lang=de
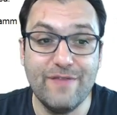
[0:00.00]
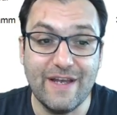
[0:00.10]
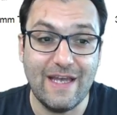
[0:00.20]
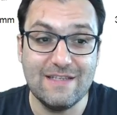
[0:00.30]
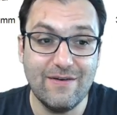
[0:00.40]
Da
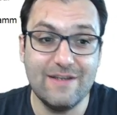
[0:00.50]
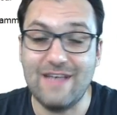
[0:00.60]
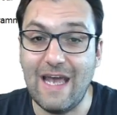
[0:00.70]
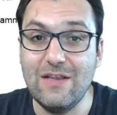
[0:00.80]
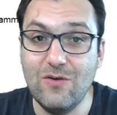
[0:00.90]
geht es aber jetzt
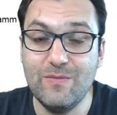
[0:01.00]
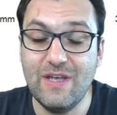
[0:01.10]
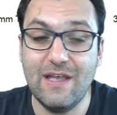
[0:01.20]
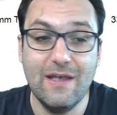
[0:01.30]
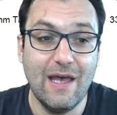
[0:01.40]
rein nur um
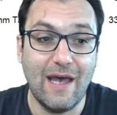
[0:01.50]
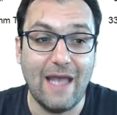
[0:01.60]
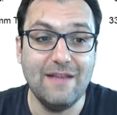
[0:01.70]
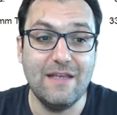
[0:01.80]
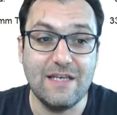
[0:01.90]
die,
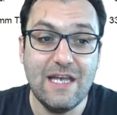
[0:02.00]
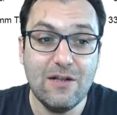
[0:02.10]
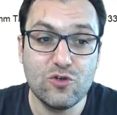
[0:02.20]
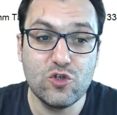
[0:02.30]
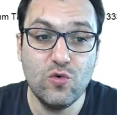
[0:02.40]
rein die
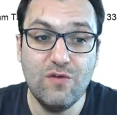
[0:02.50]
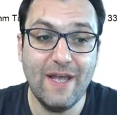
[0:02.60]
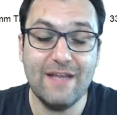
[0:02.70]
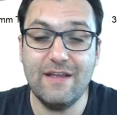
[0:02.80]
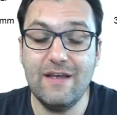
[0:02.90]

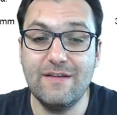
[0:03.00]
Kilojoule-Werte,